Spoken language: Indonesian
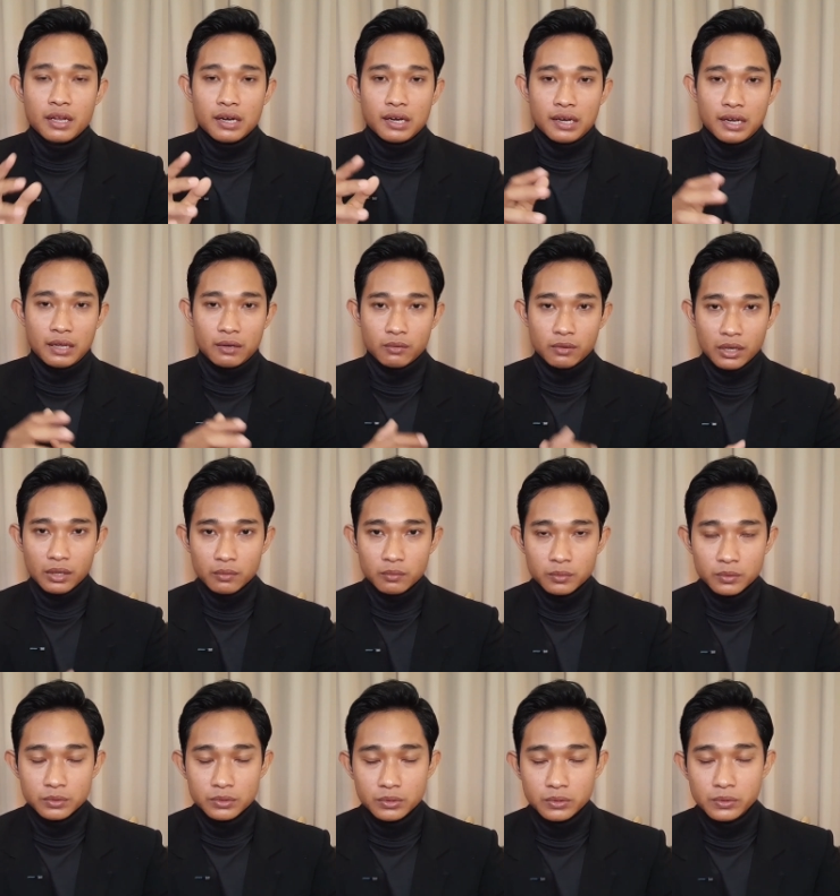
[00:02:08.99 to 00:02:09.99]
Lakukan
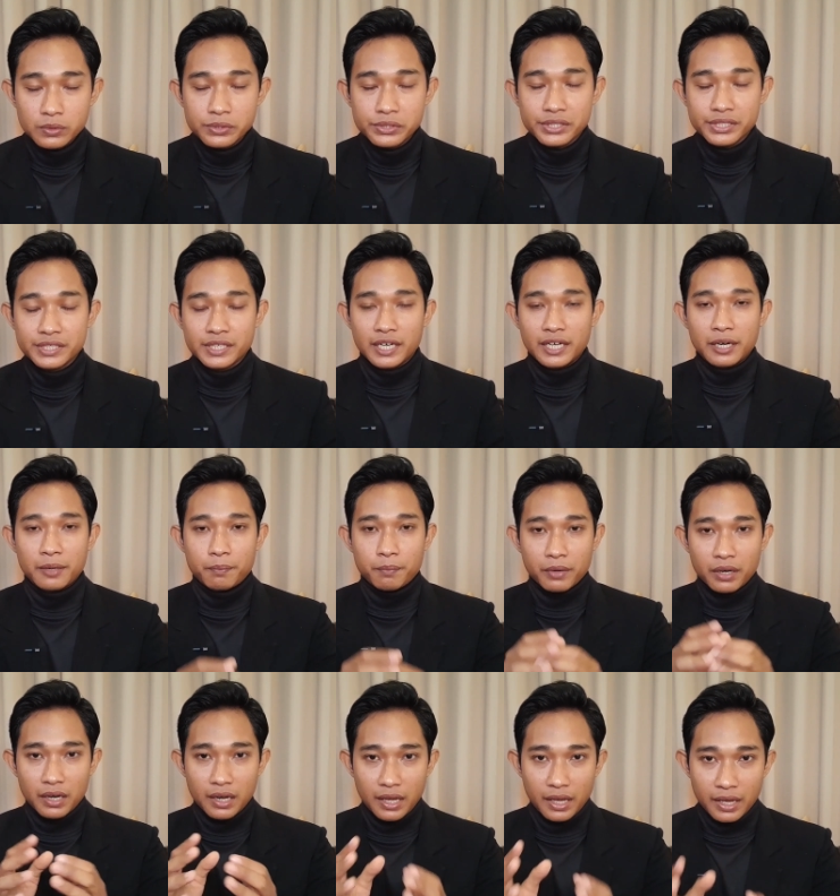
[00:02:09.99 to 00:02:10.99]
wudhu secara
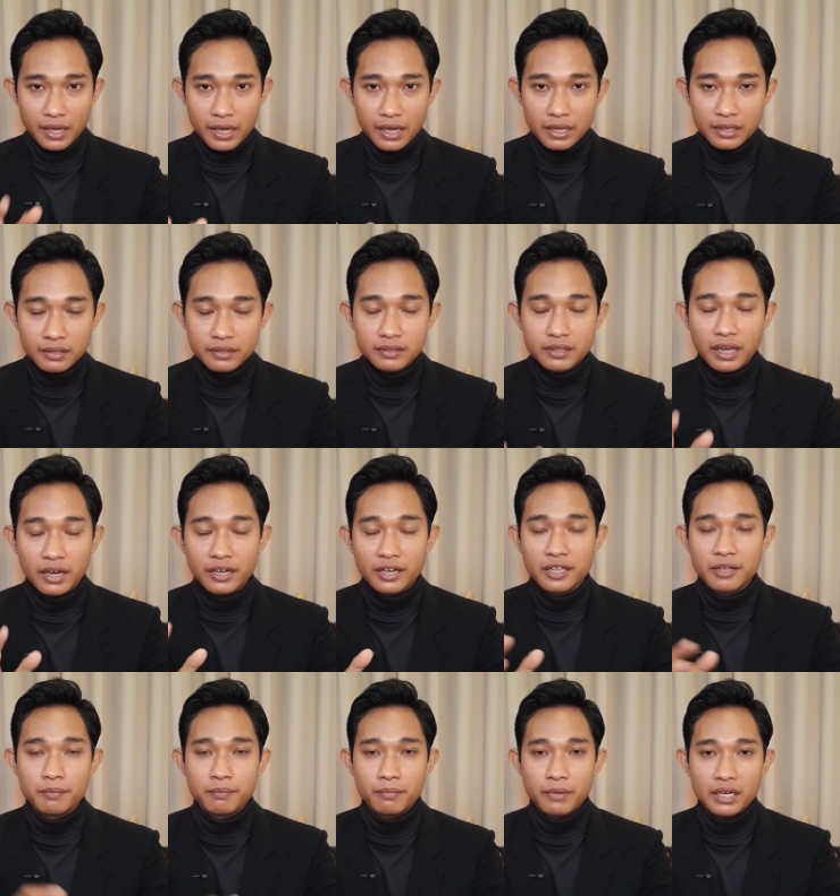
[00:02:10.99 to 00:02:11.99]
perlahan dan
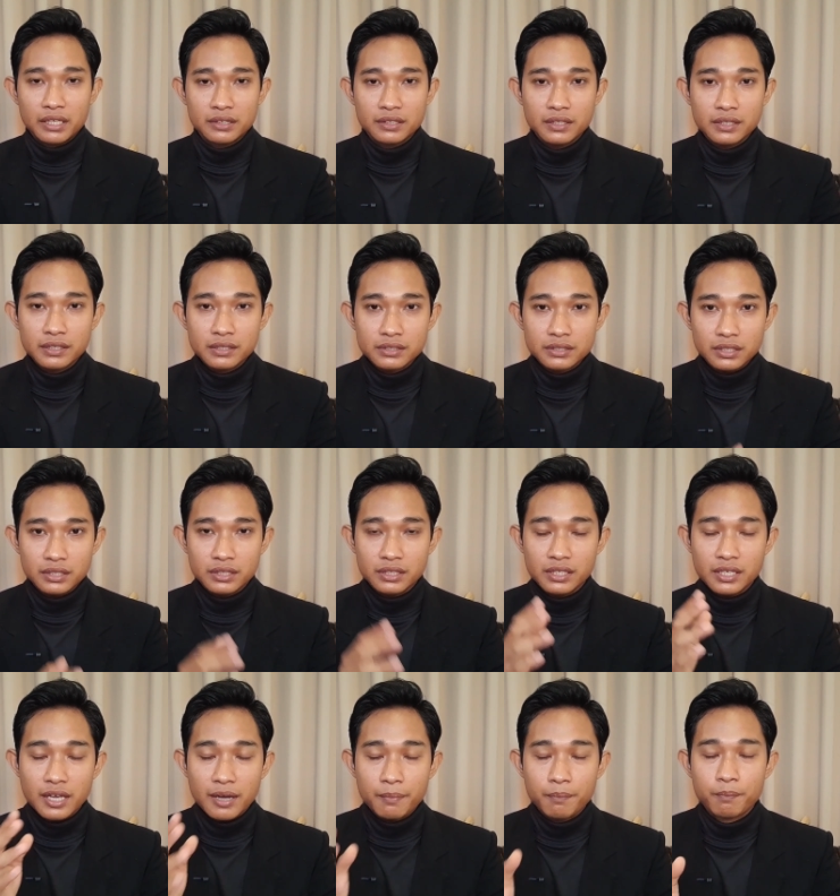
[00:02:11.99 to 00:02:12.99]
nikmati
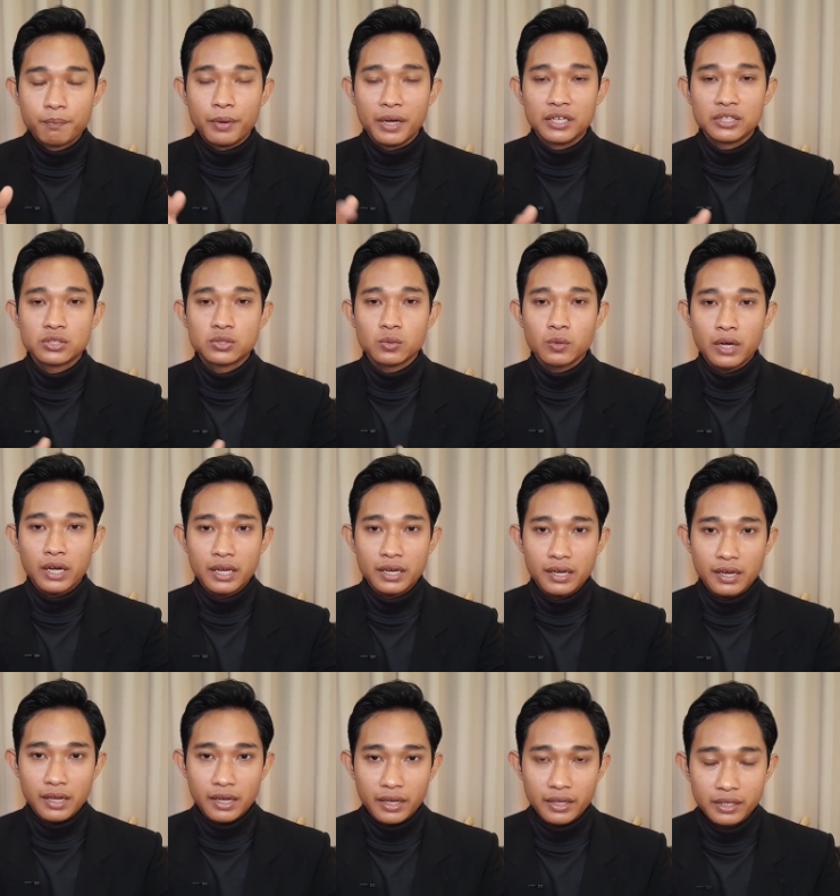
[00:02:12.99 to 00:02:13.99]
setiap basuhan
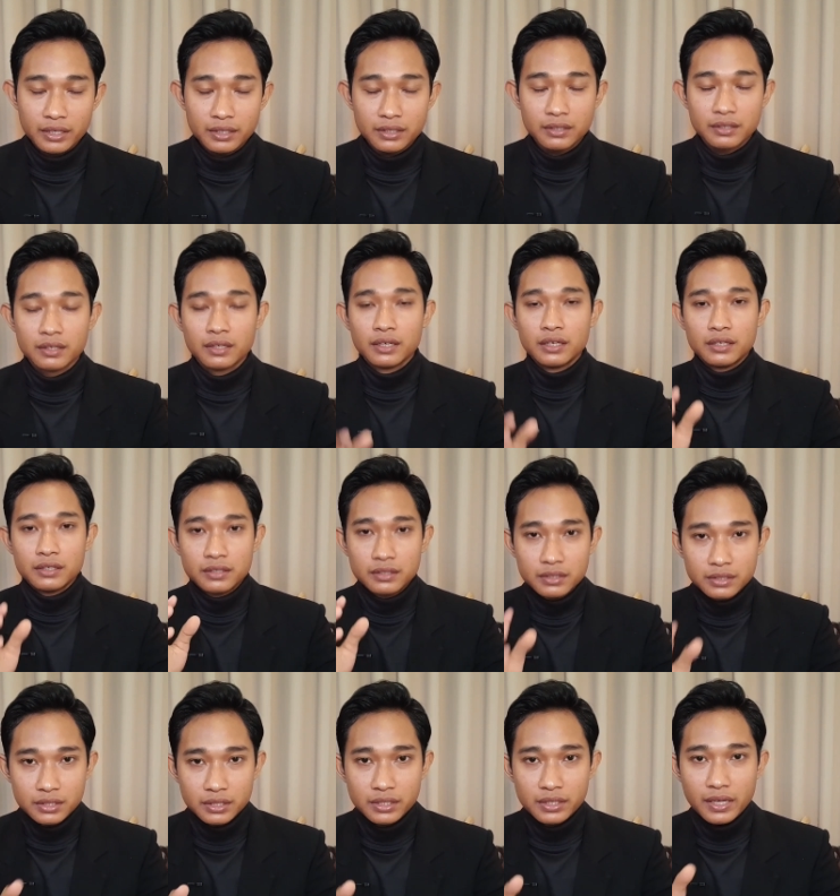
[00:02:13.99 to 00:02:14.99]
air
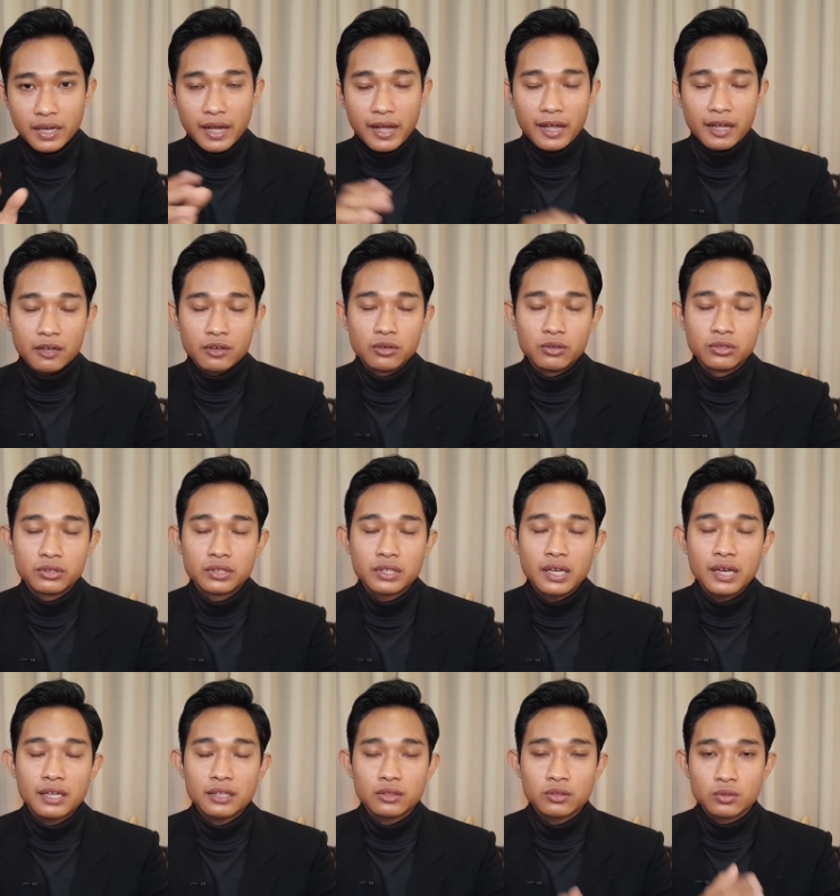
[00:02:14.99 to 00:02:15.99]
di
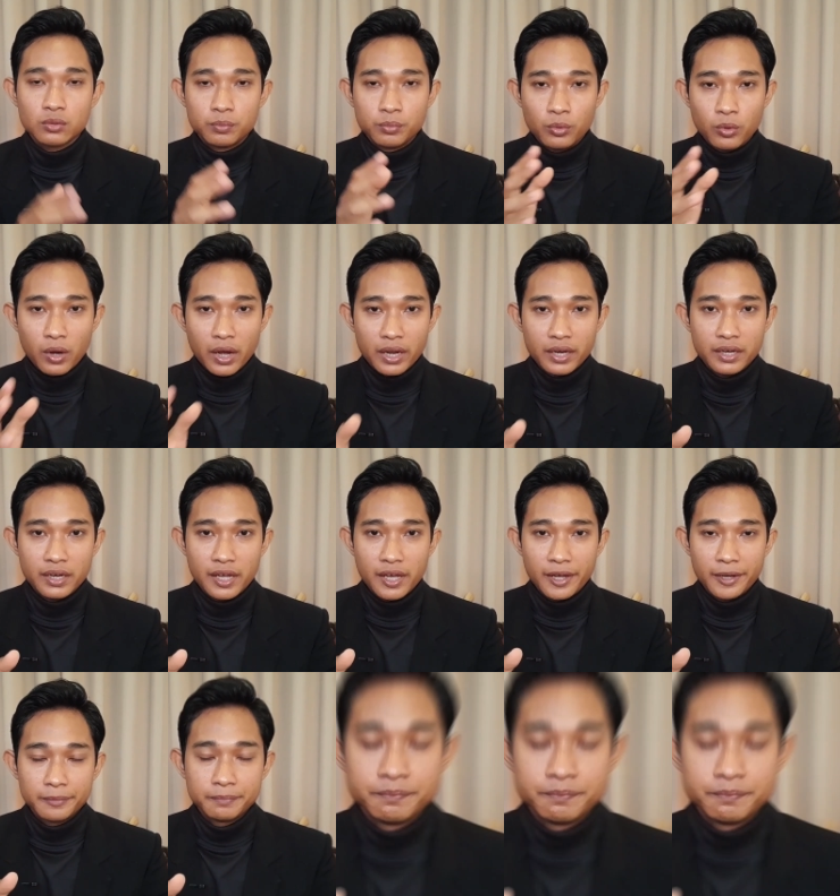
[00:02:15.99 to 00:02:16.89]
anggota tubuh Anda.